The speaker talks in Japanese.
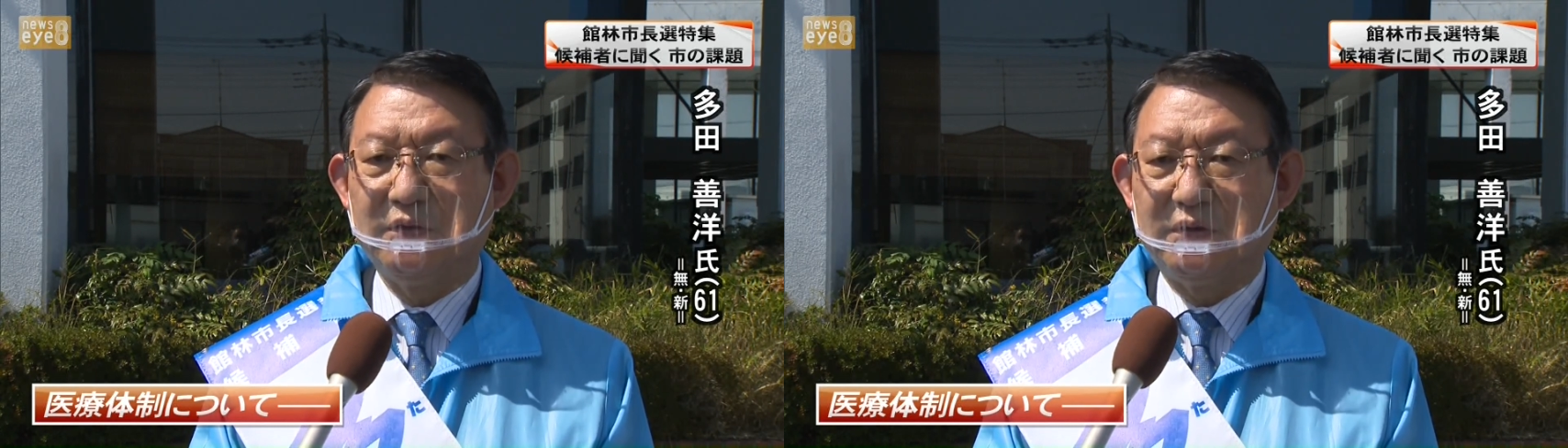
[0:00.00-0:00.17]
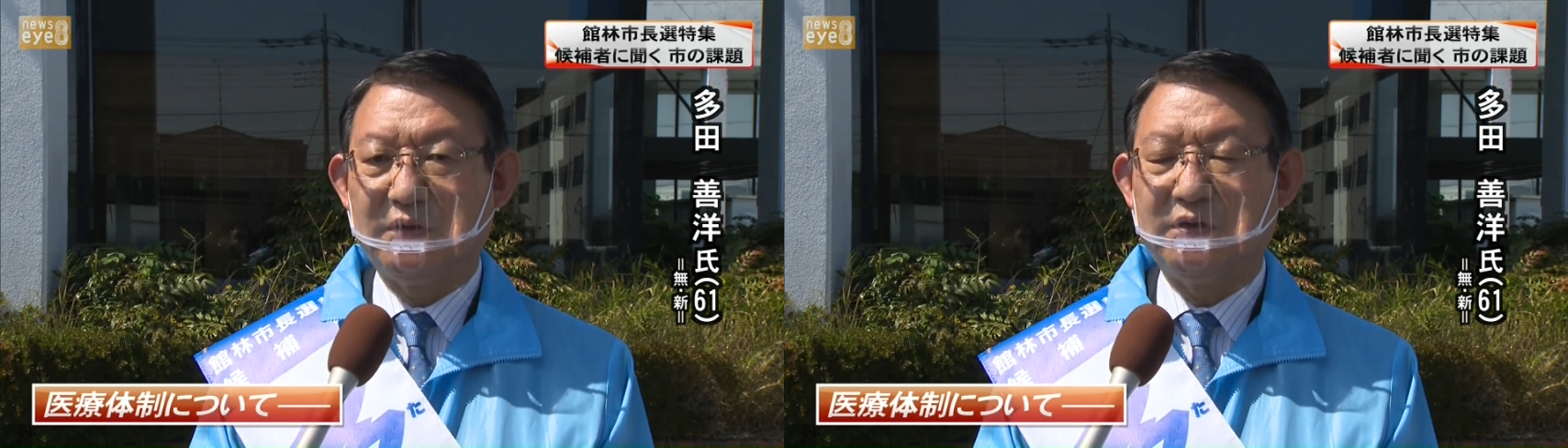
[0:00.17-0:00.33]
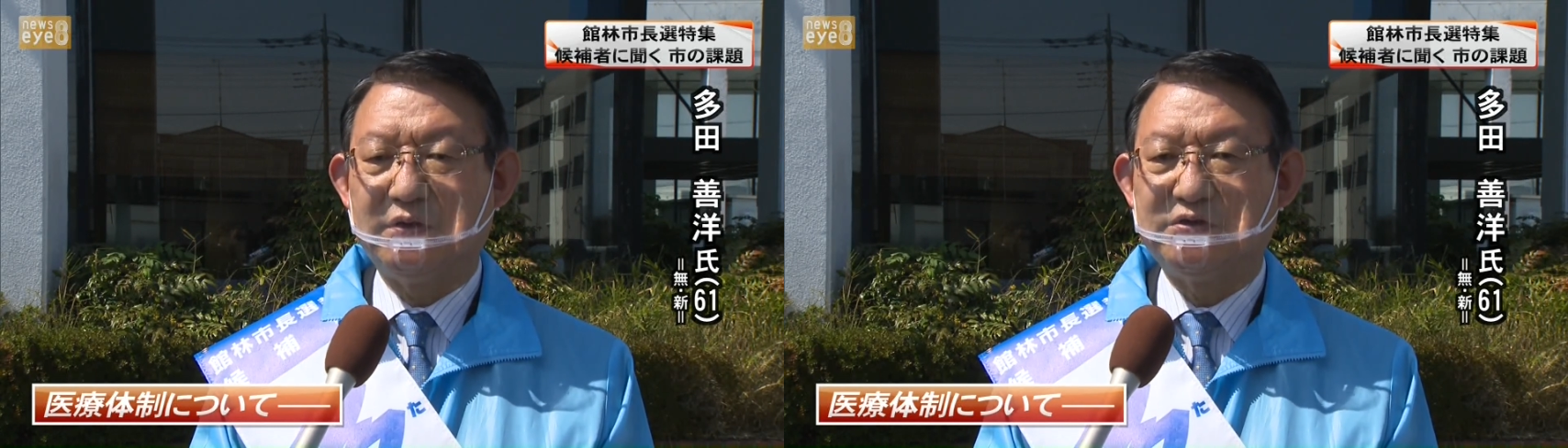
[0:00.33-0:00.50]

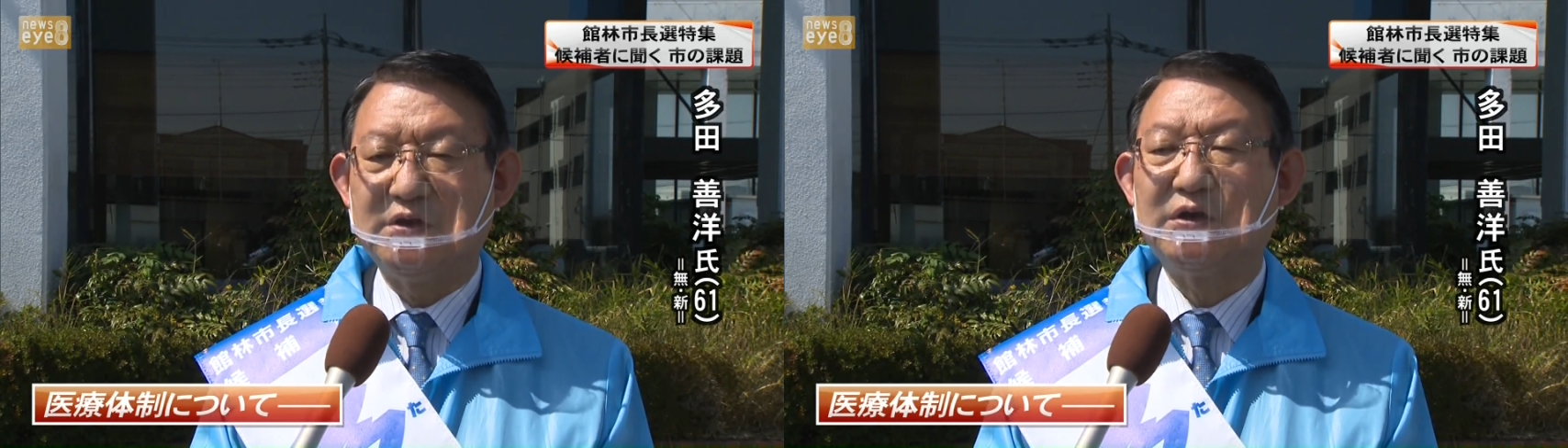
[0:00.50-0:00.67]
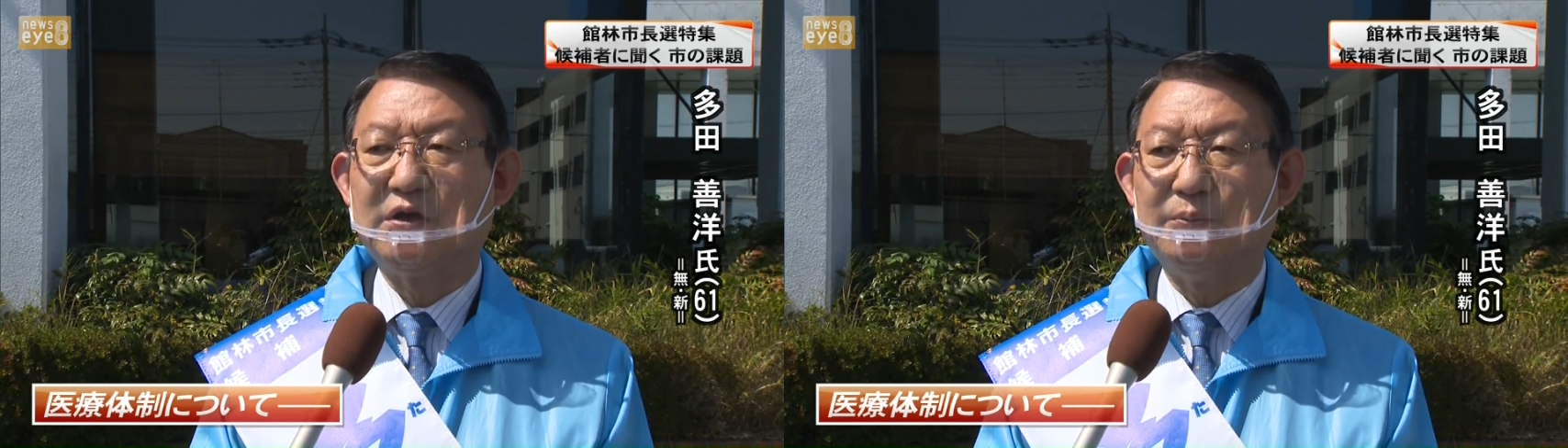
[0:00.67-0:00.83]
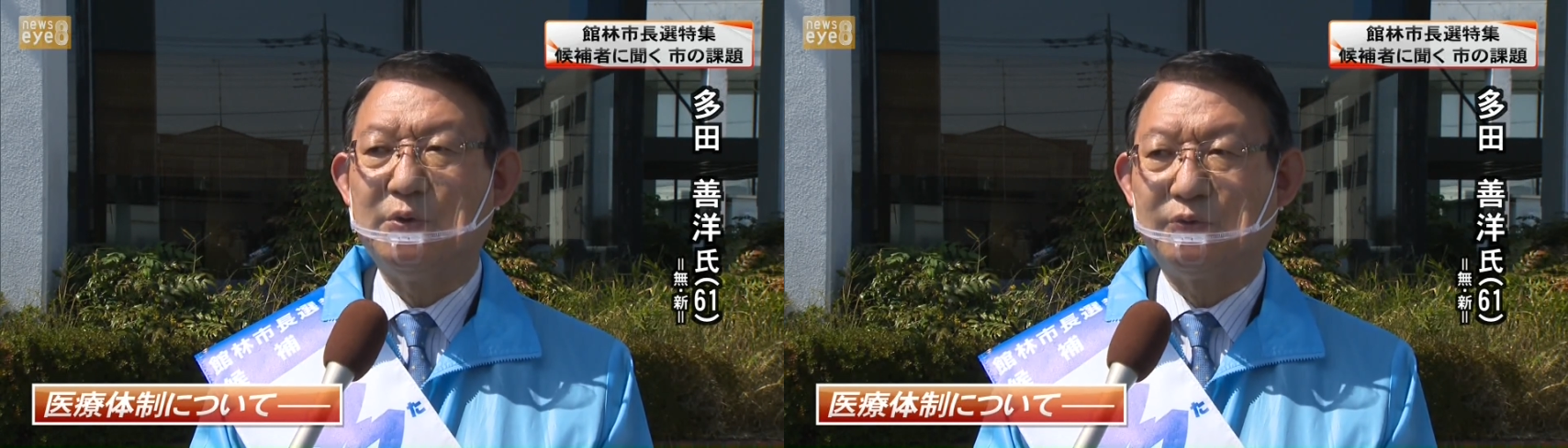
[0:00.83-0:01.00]
えー、
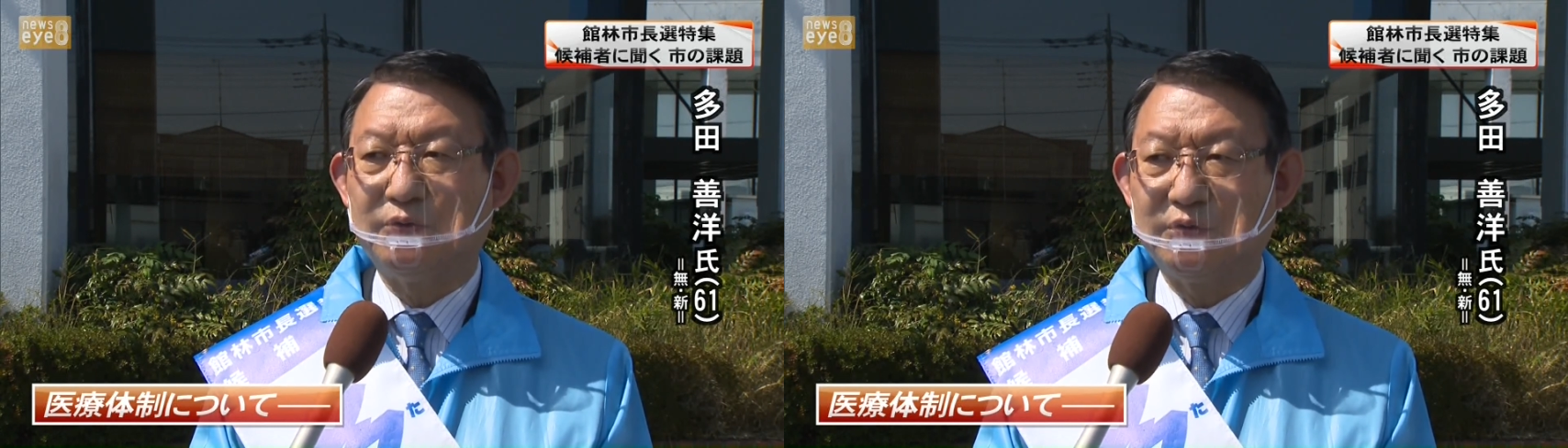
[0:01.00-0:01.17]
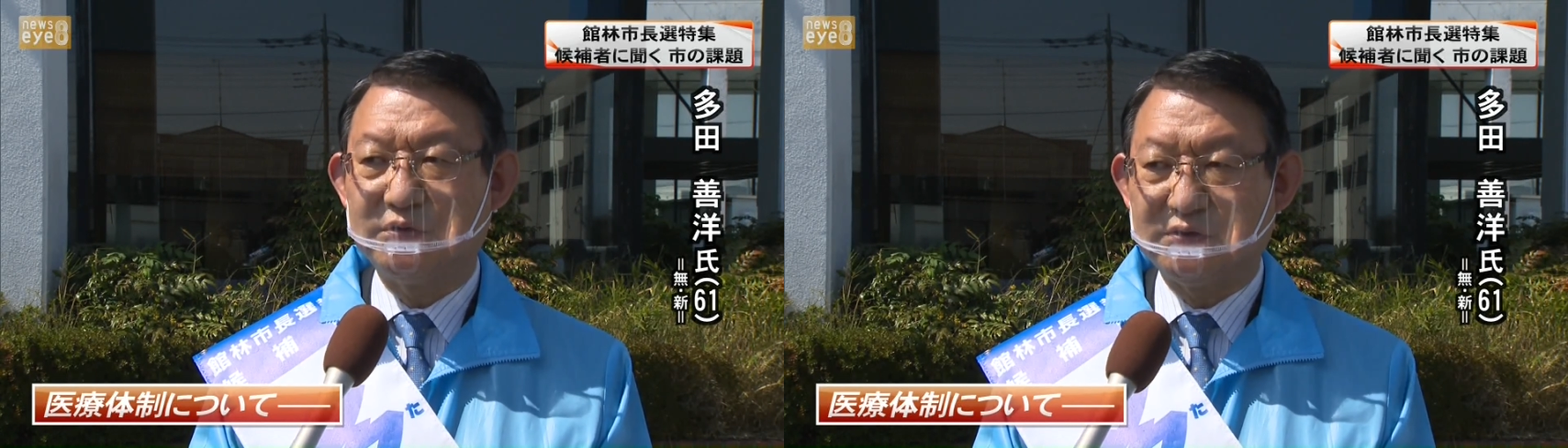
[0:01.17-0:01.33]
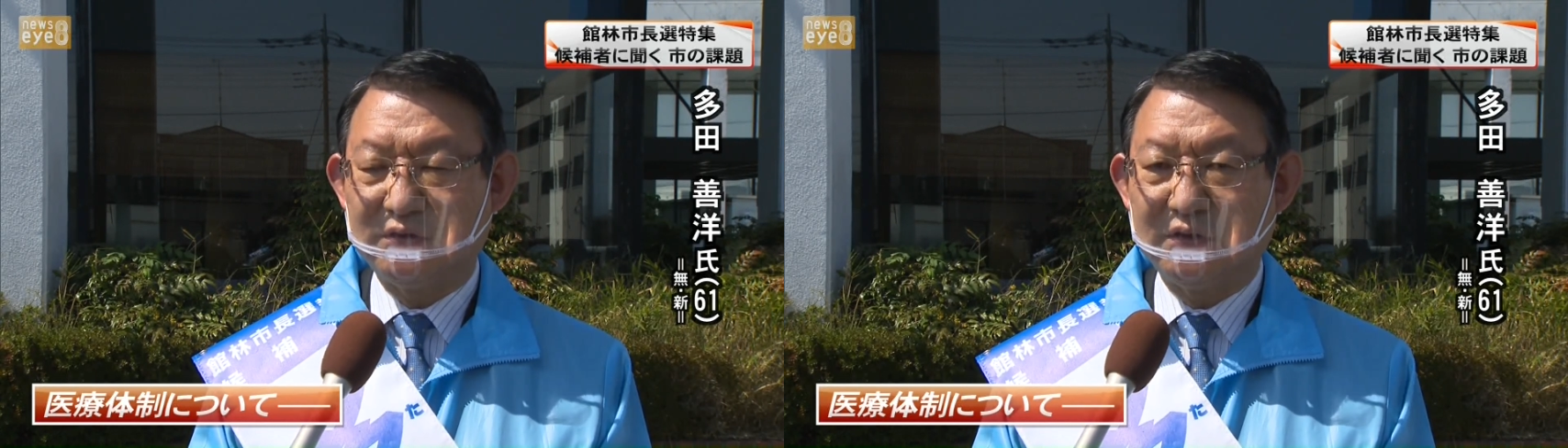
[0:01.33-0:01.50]
全科目の
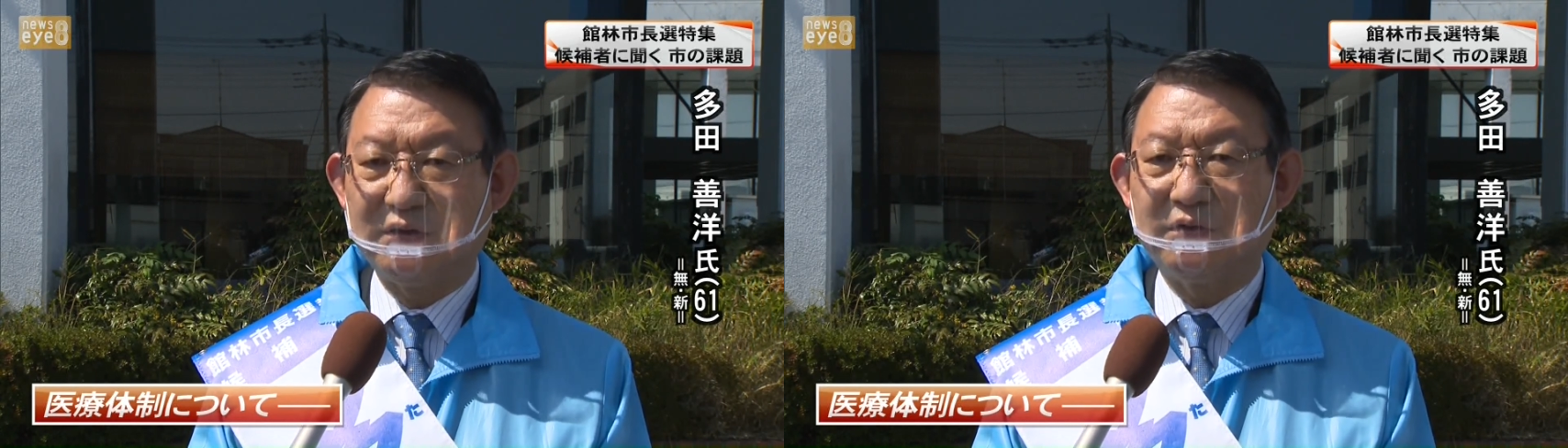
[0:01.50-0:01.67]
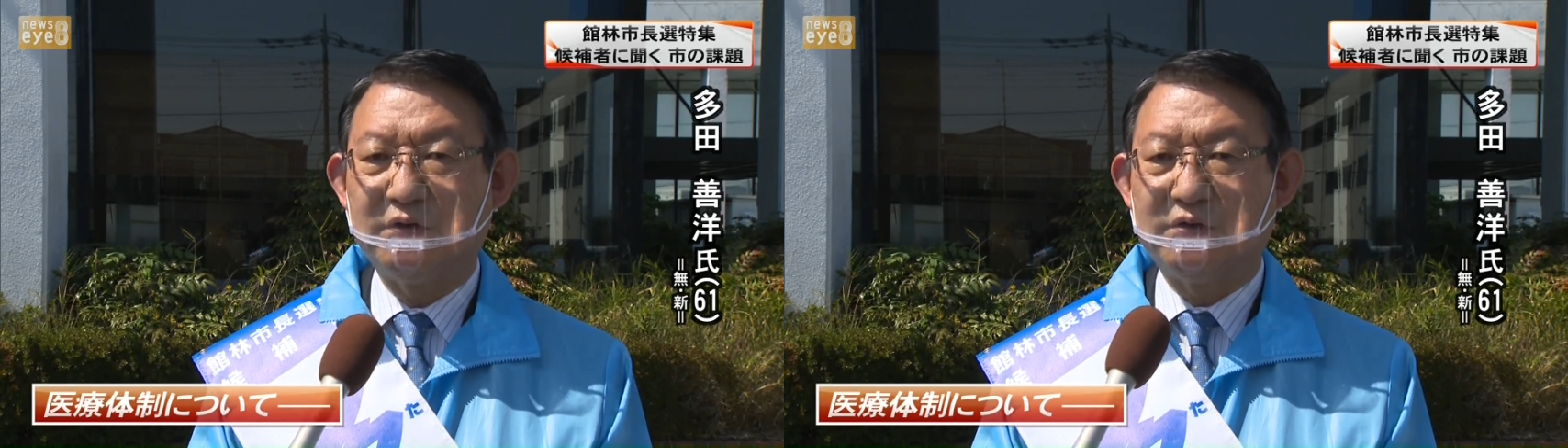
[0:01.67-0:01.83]
ですね